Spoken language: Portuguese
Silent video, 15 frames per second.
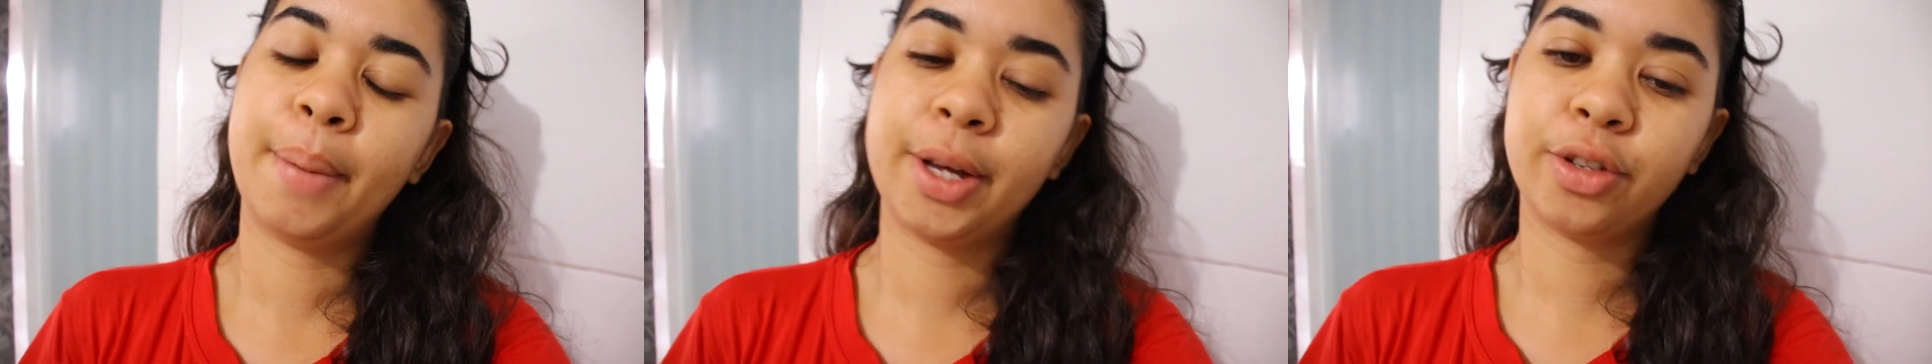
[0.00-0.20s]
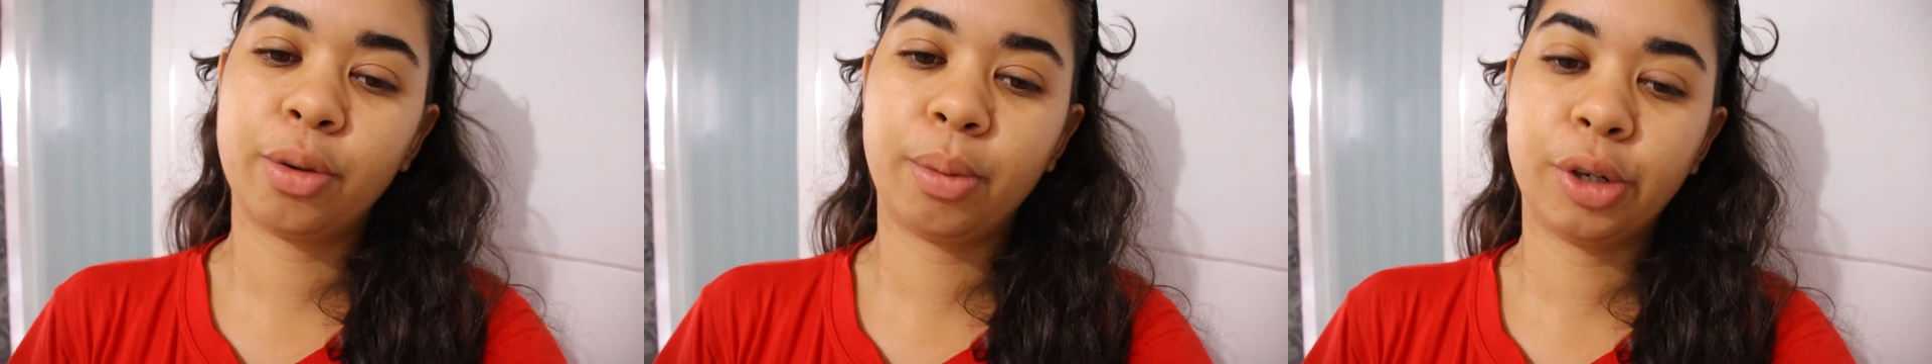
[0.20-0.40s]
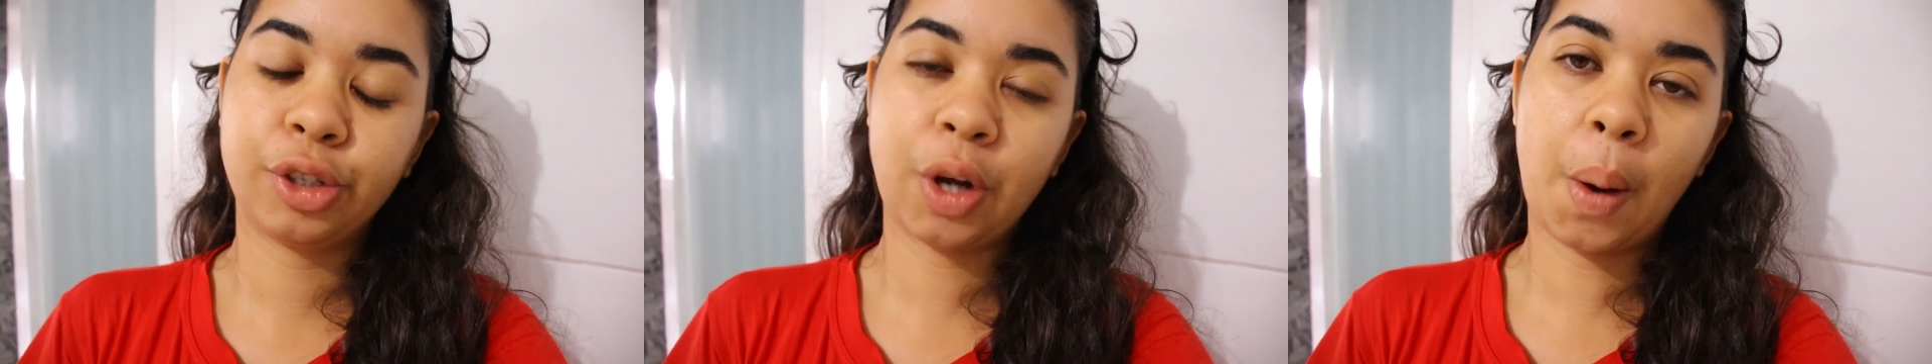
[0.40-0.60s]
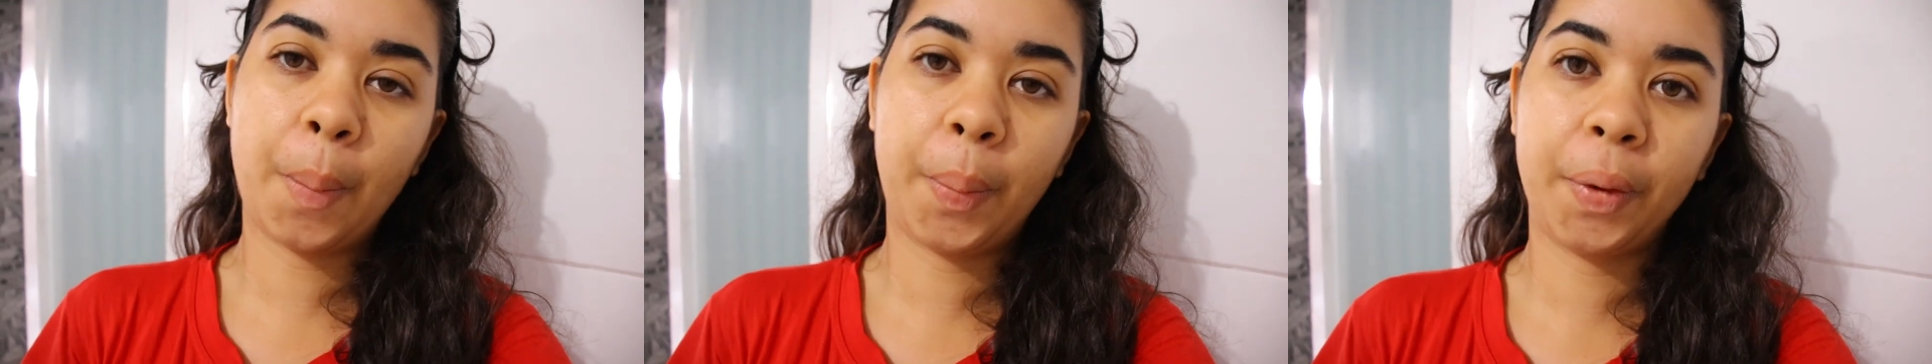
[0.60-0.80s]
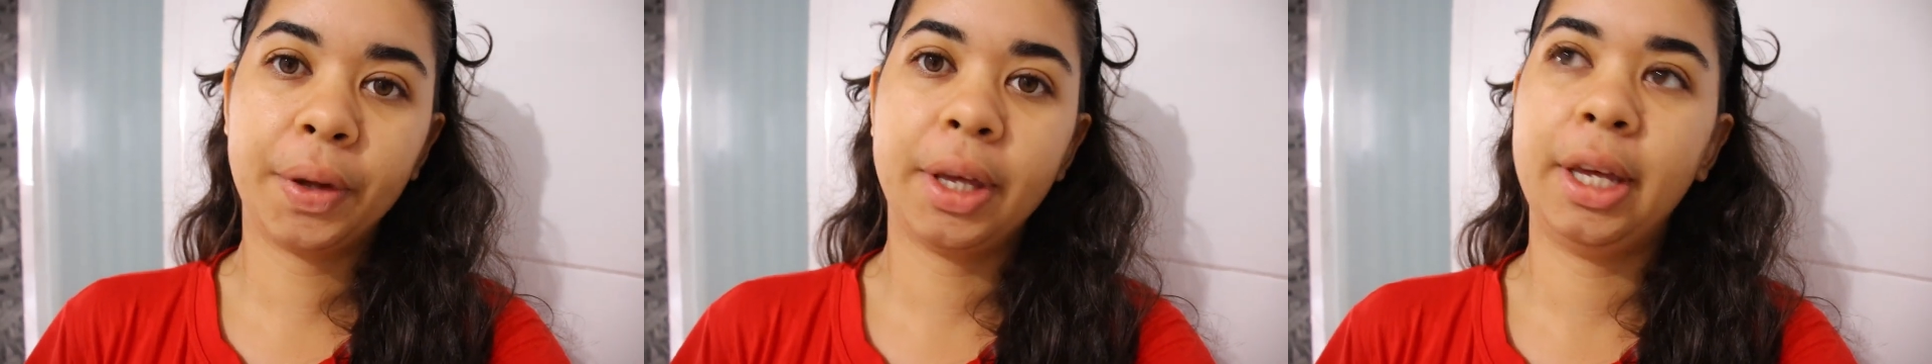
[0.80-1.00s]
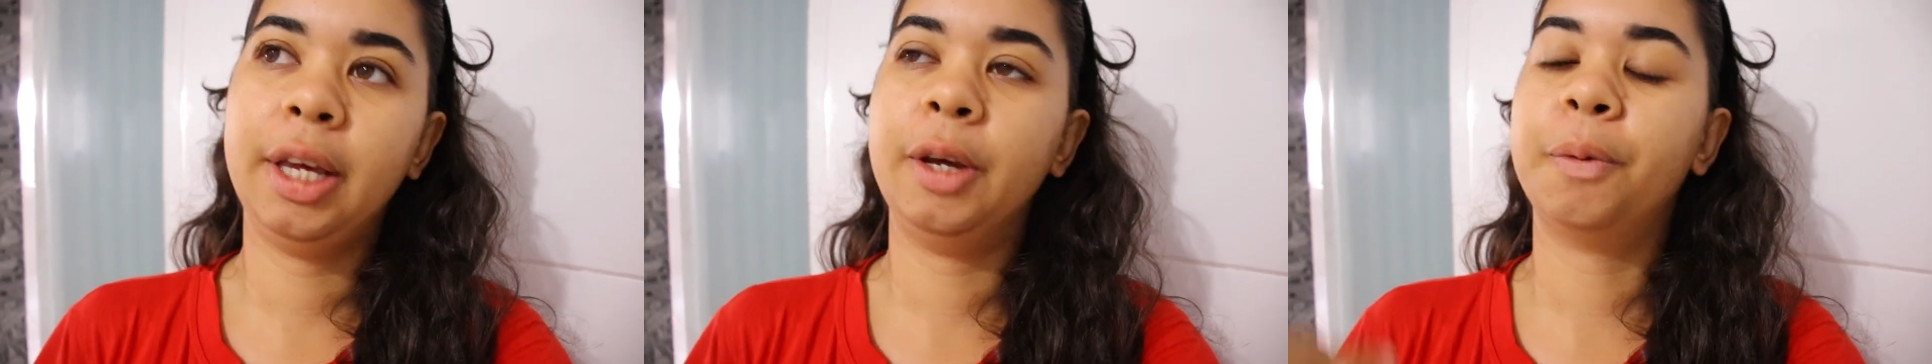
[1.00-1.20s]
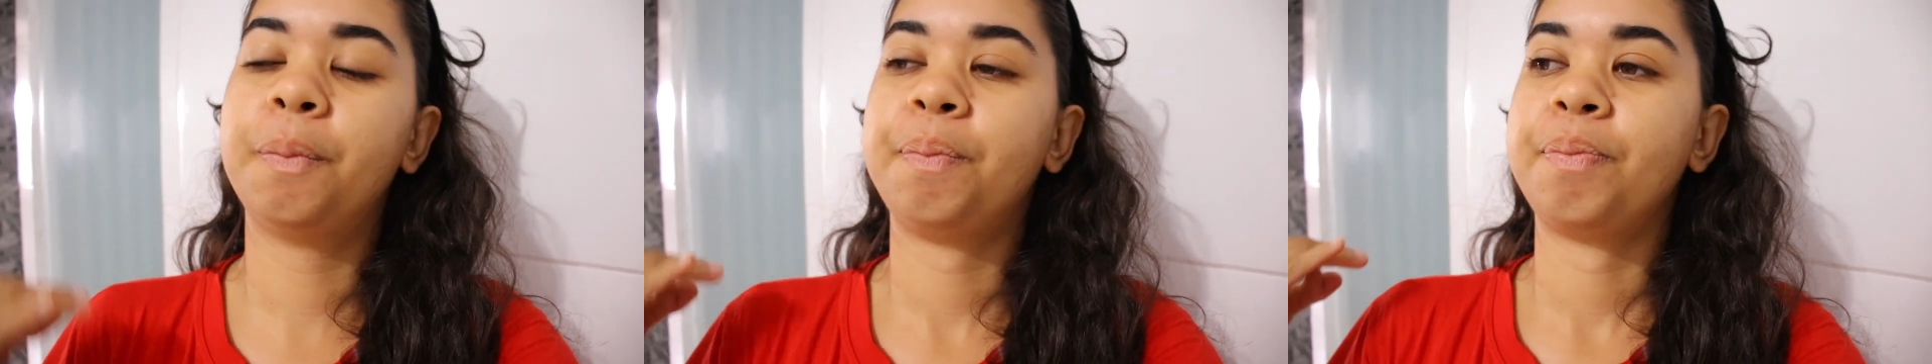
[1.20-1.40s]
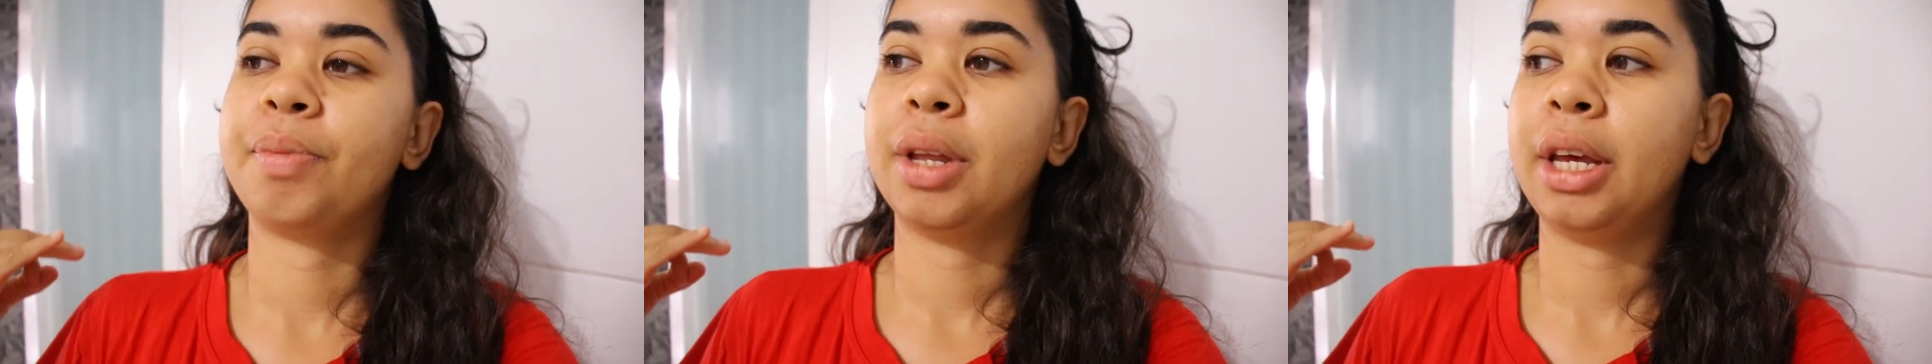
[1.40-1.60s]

mas vou mostrar um pouquinho.